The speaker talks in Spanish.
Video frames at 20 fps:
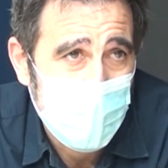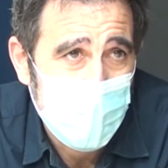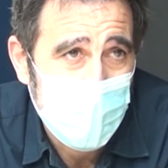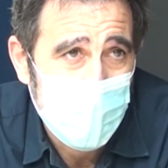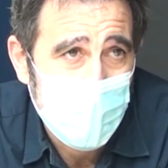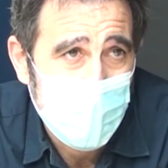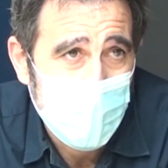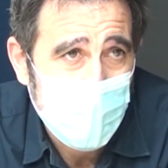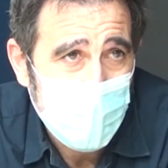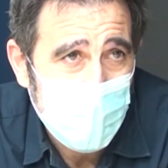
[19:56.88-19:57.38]

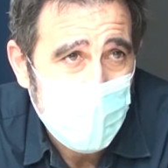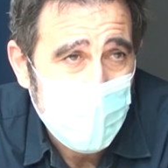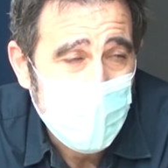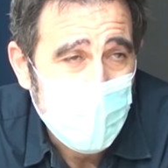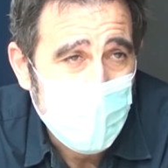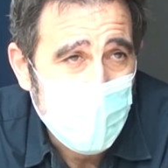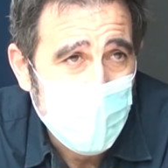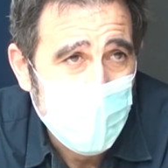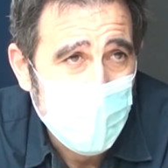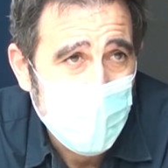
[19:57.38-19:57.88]
Y bueno,
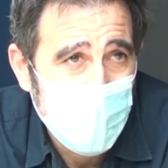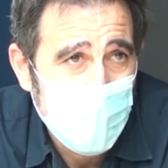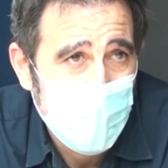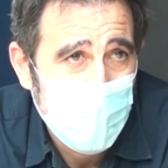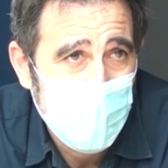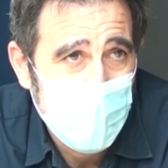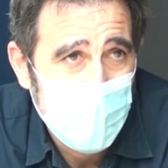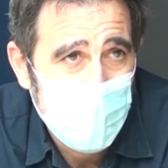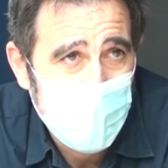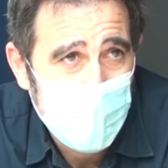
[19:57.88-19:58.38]
después
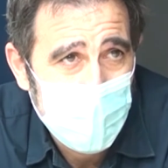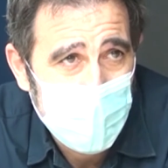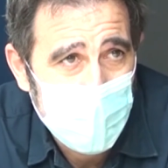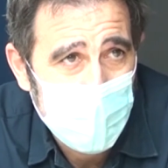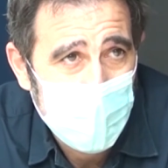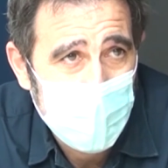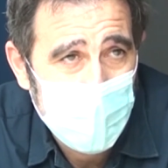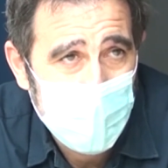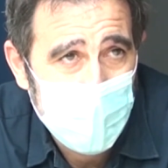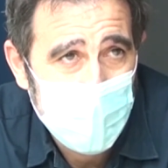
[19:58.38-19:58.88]

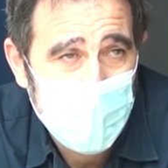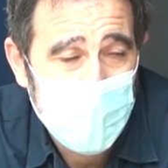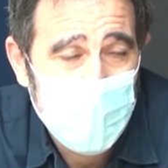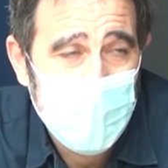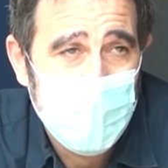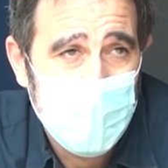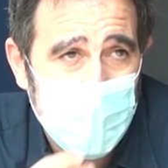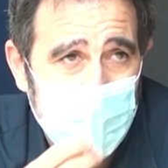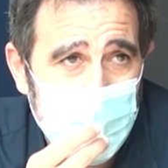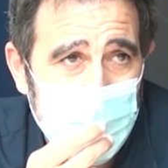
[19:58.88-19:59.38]
bajan a
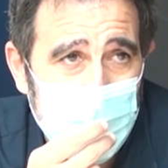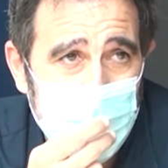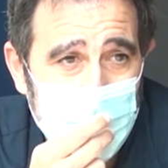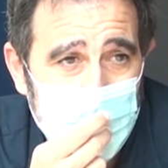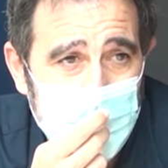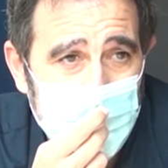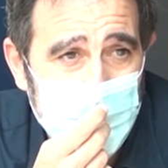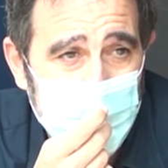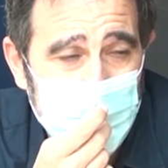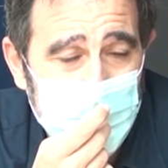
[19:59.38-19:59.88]
tercera
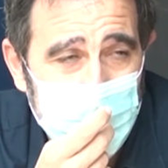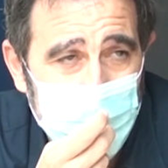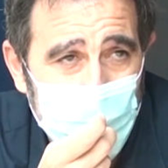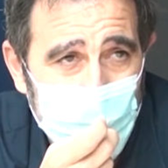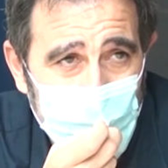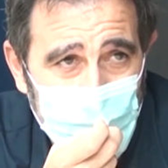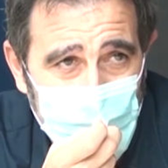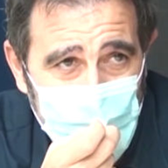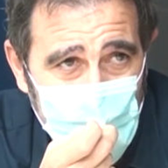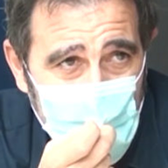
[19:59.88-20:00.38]

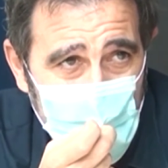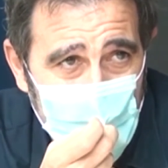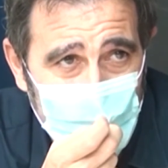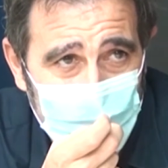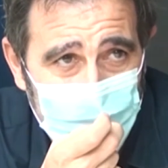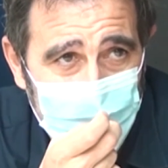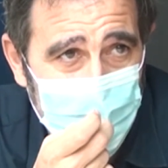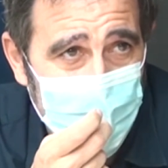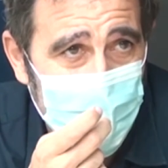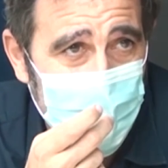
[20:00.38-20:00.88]

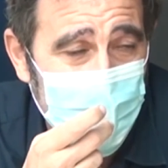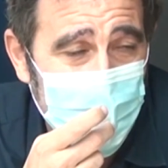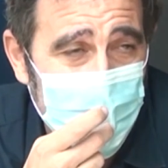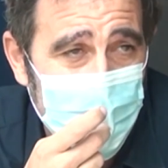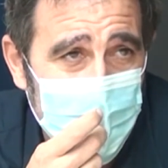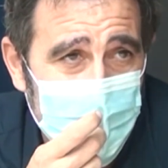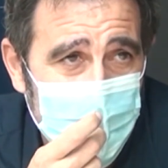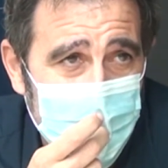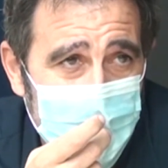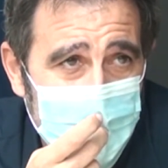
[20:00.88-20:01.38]
administrativamente
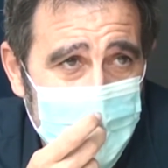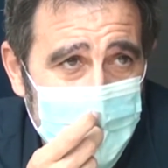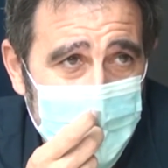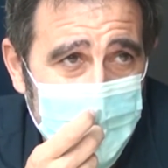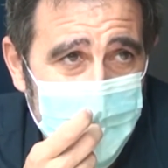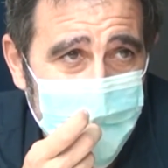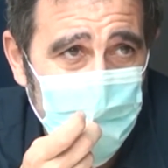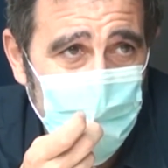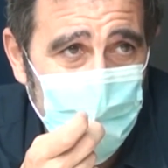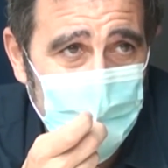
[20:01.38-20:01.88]
y
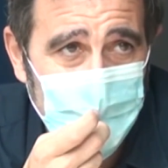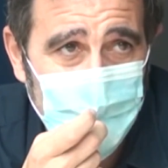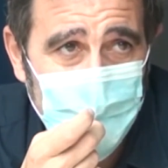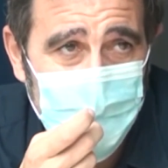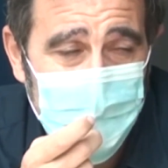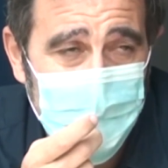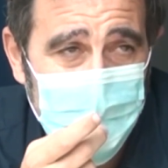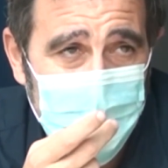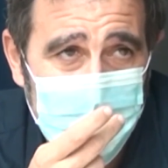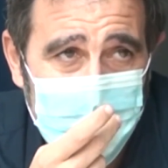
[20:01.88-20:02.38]
hasta la
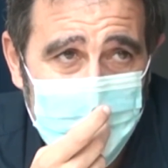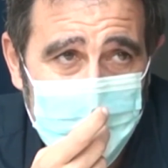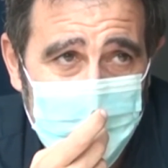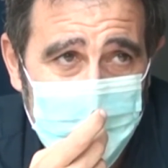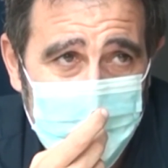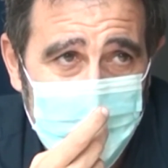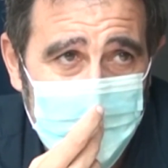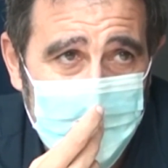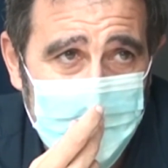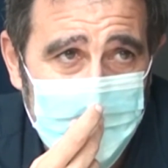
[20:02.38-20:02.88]
temporada